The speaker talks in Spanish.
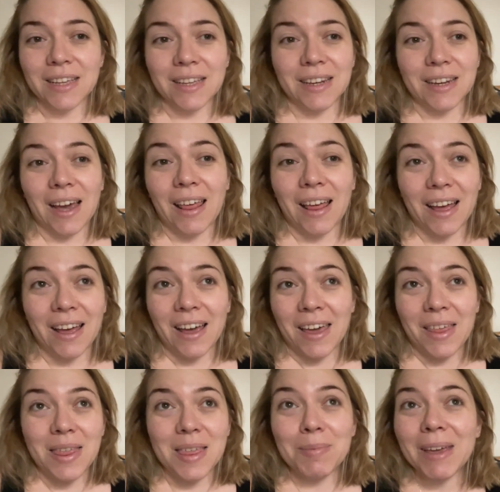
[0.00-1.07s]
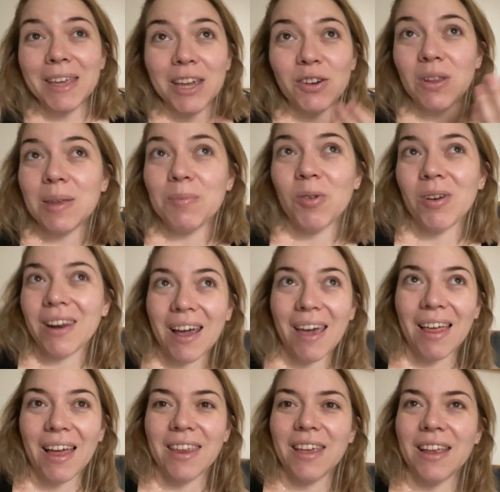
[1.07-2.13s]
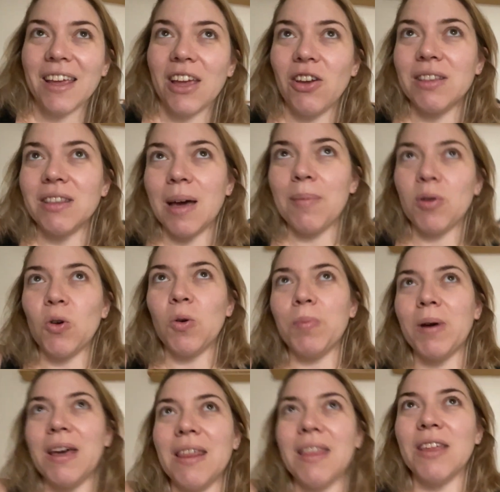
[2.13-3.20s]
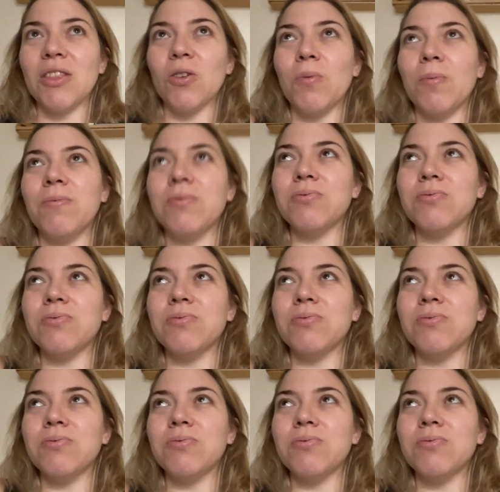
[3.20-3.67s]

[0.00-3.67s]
Nada, ah, encima es que no hicimos nada ayer, que yo estaba preocupada diciendo,